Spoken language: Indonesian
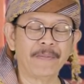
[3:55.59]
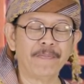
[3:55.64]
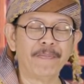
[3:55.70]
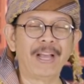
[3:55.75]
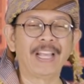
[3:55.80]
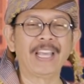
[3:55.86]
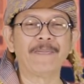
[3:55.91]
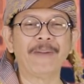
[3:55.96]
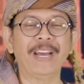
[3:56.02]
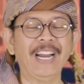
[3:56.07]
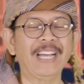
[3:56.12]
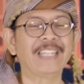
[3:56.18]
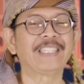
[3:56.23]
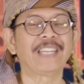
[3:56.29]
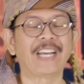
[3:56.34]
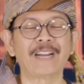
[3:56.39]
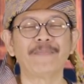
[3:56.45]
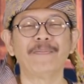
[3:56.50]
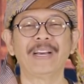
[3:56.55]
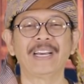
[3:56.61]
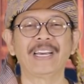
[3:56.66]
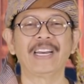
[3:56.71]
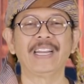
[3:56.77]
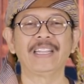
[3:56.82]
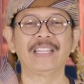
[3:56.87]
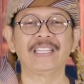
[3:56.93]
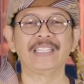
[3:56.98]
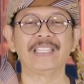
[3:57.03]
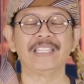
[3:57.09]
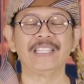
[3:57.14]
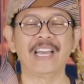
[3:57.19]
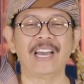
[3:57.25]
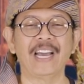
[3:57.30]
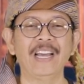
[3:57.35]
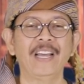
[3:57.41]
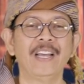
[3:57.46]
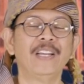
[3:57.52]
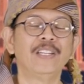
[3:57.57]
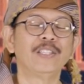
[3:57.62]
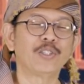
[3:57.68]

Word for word: Bagaimana cara mengkritisinya?